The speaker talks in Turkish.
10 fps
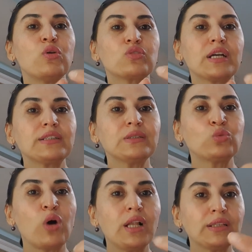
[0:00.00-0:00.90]

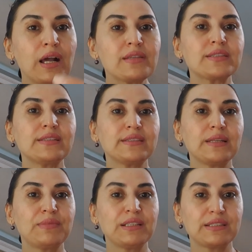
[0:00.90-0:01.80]
özellikle doğalgaz
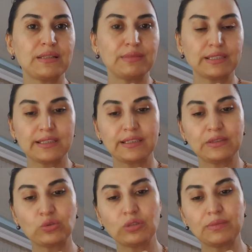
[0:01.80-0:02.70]
sisteminizde bir
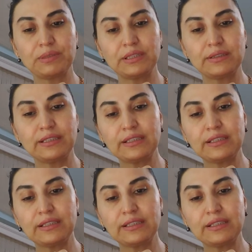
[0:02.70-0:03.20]
sıkıntı olabilir.